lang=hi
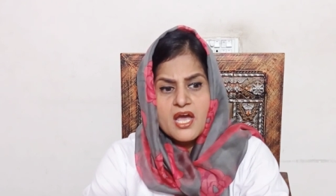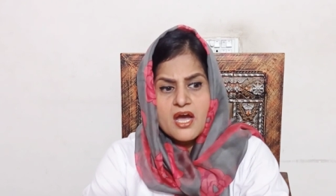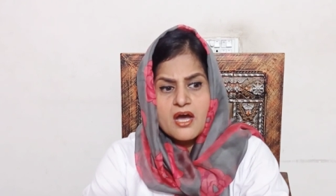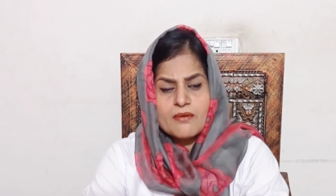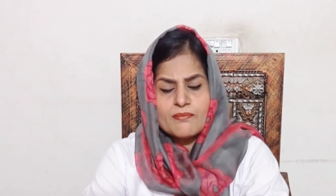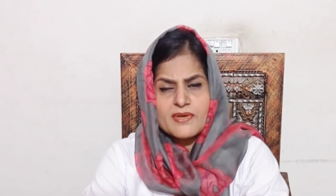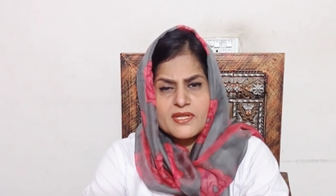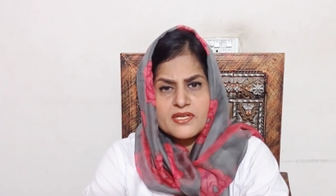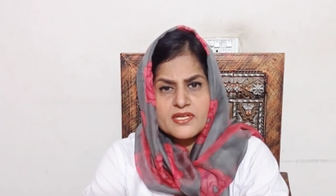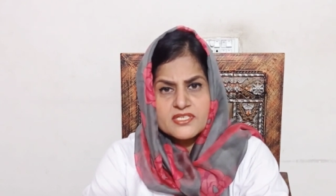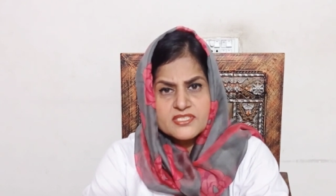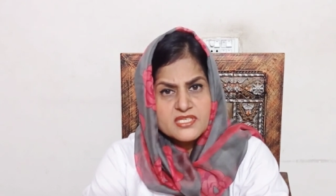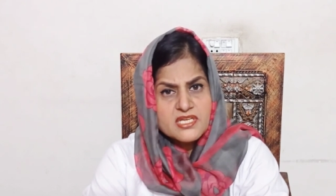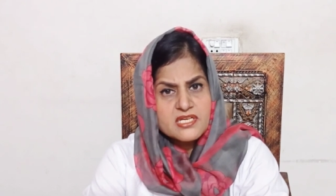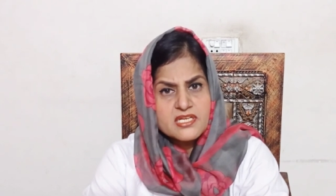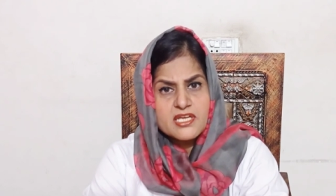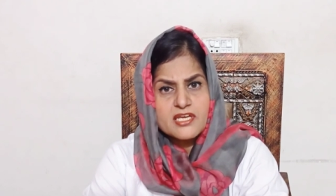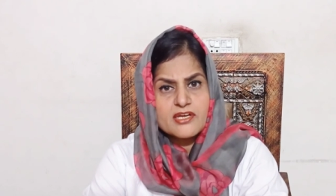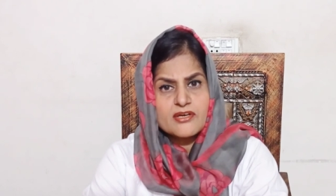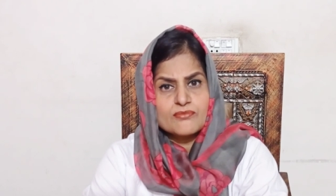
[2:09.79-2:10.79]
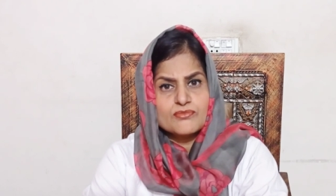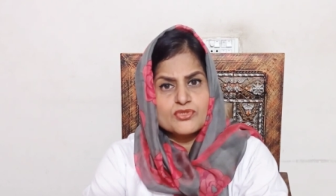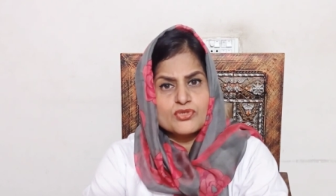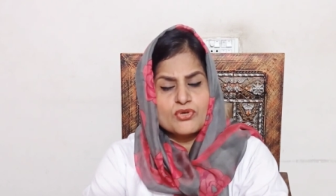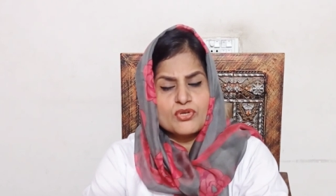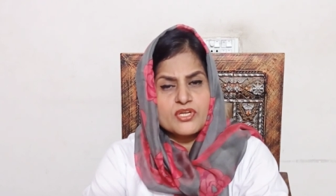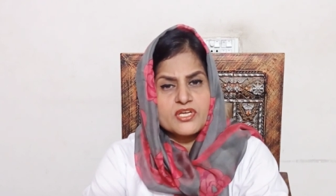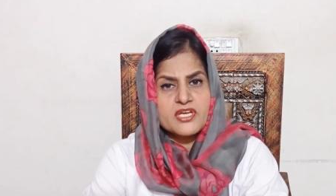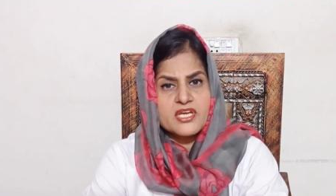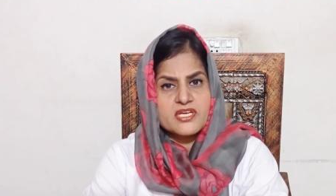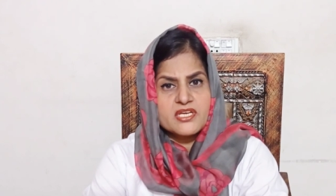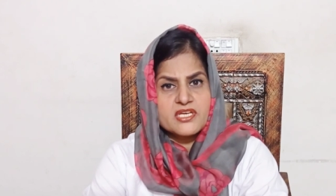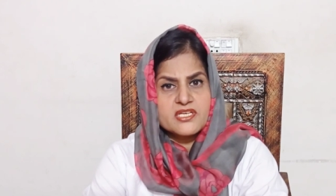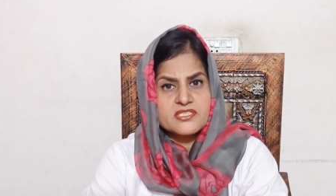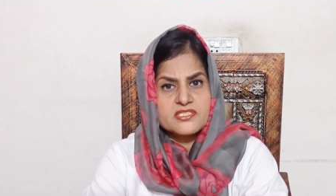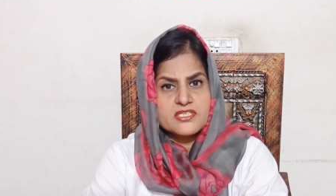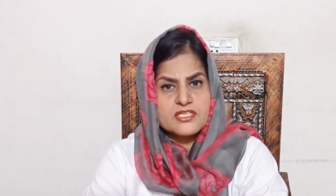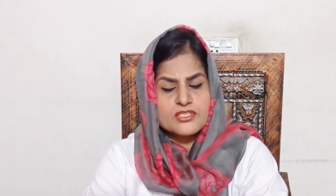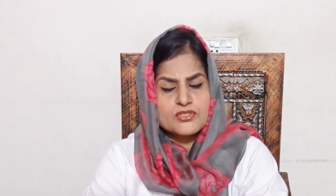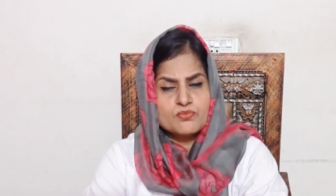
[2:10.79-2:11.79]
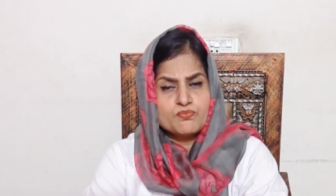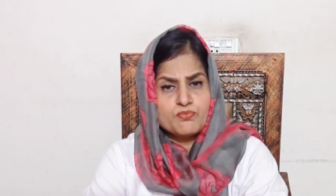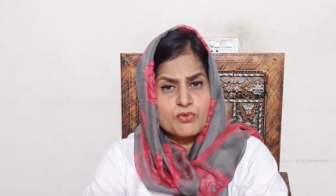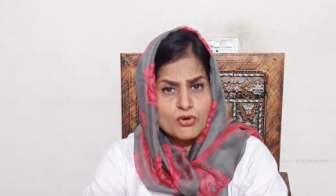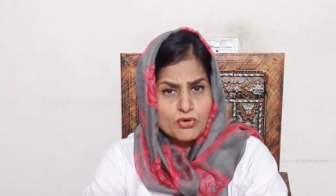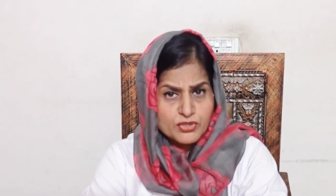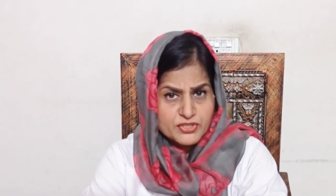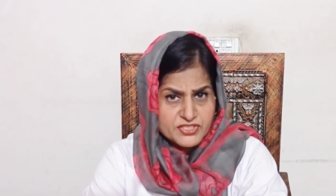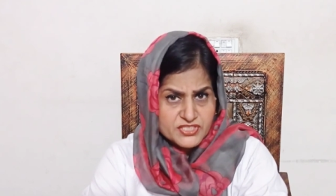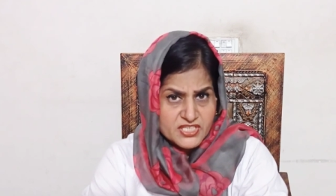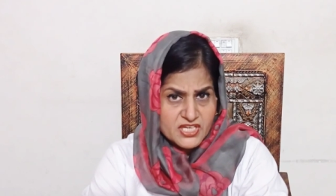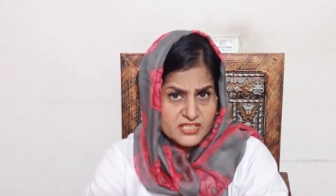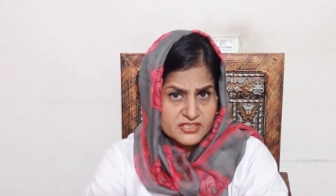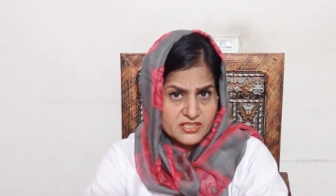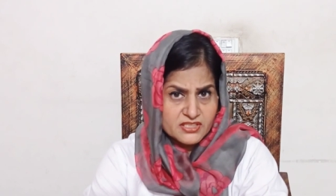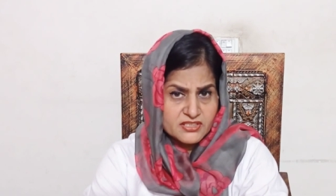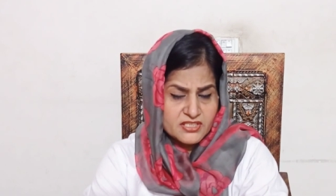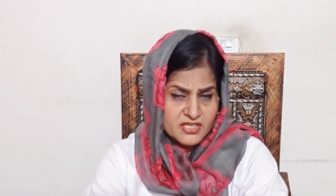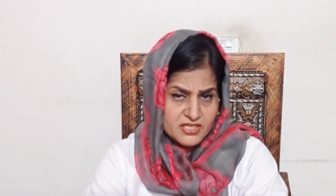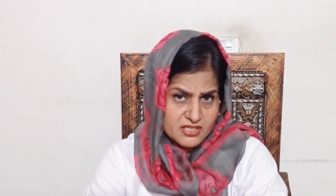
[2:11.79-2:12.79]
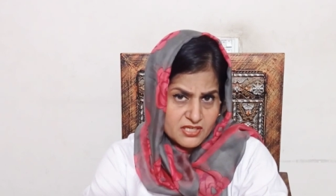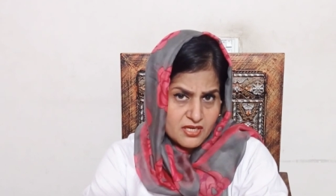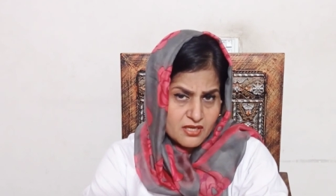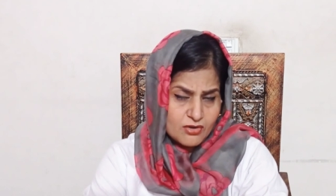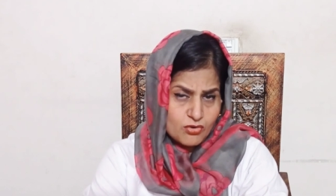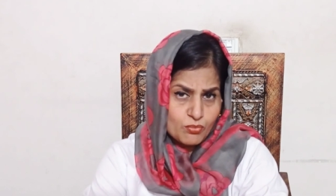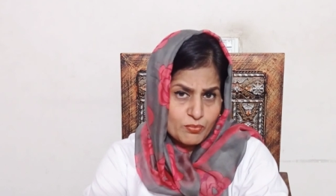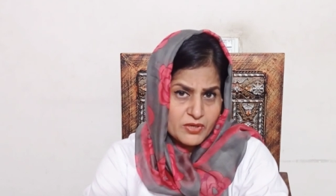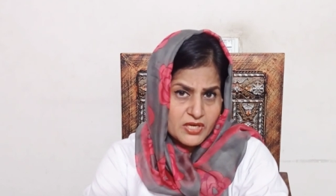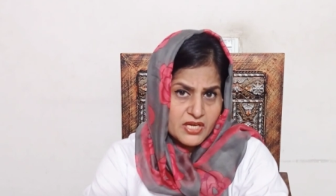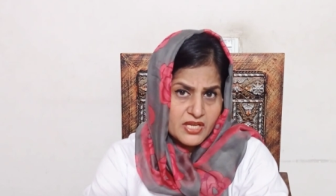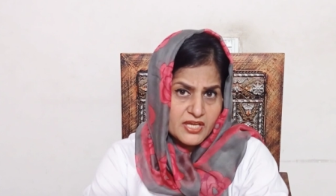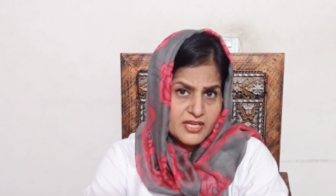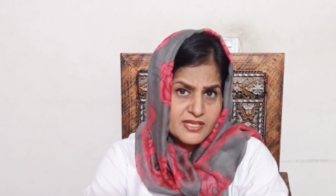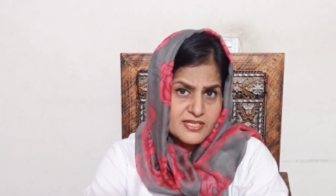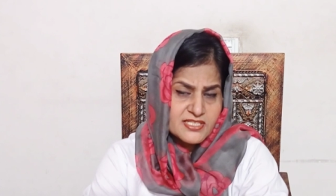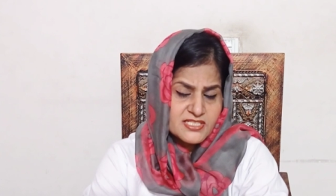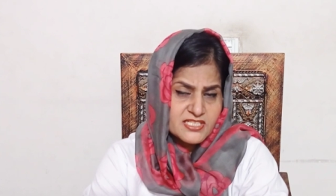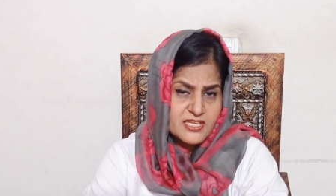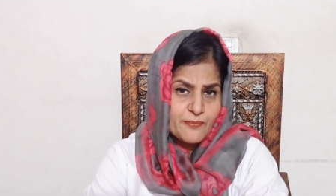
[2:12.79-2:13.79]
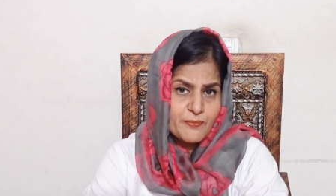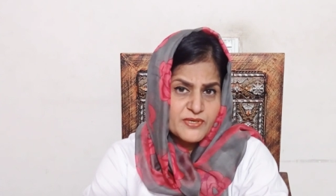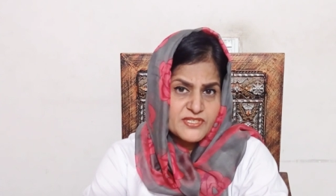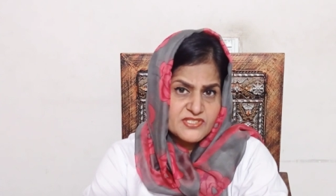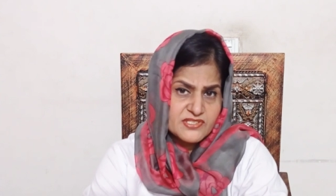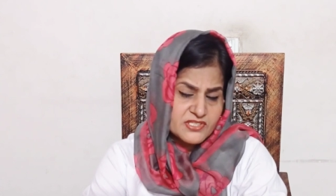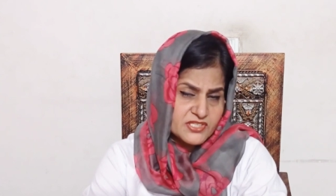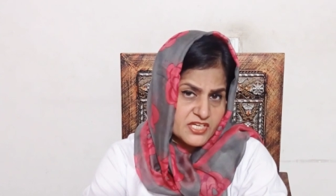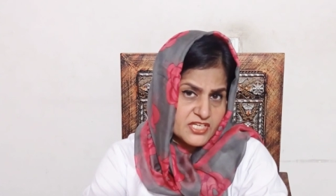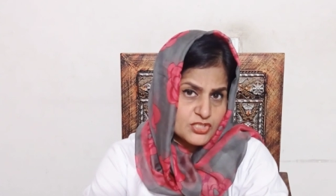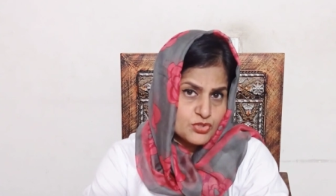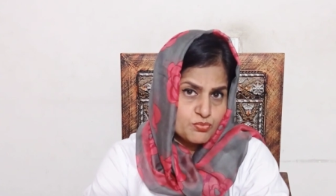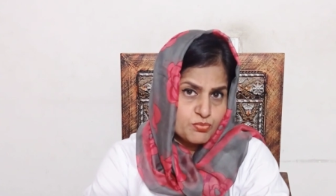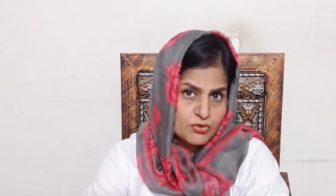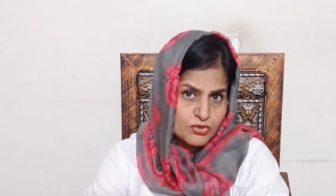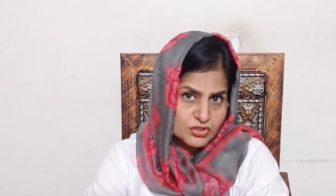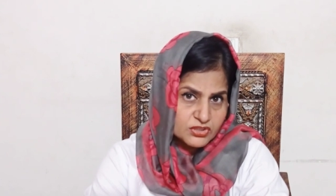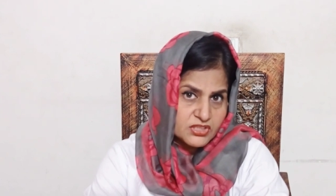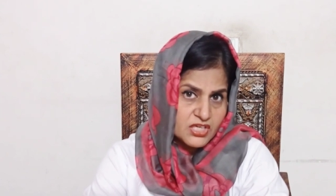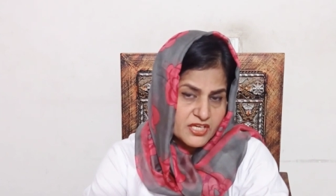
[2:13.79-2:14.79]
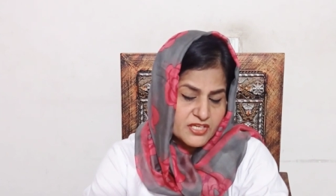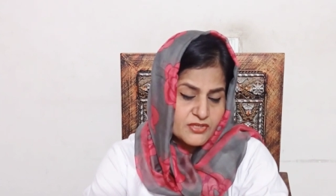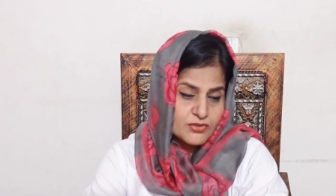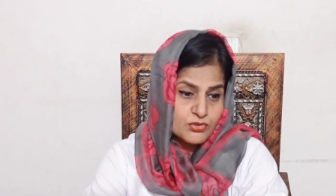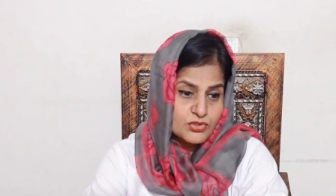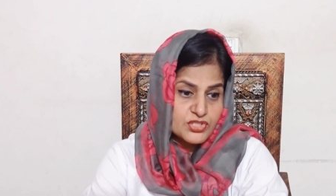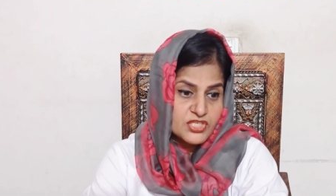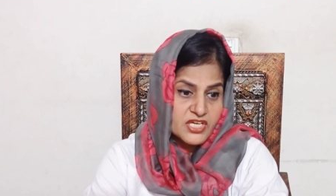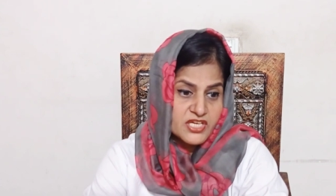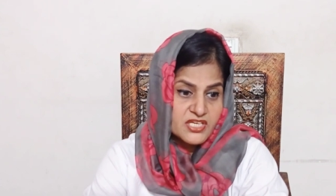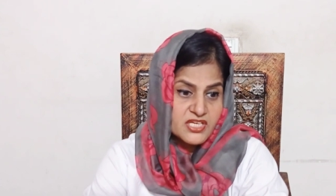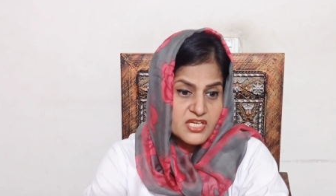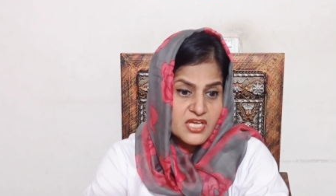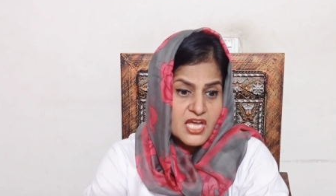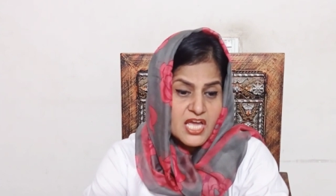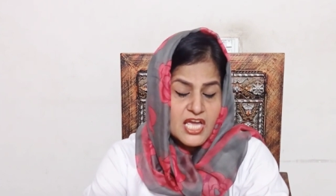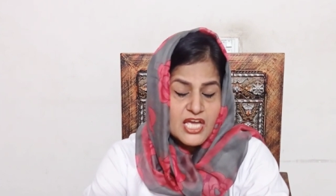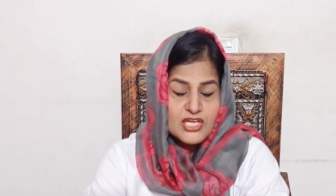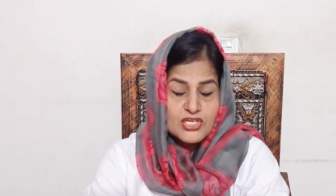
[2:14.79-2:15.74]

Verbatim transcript: हमें नज़र की कमज़ोरी के केसेस बहुत ज़्यादा देखने को मिलेंगे इसकी परसेंटेज बहुत हाई हो जाएगी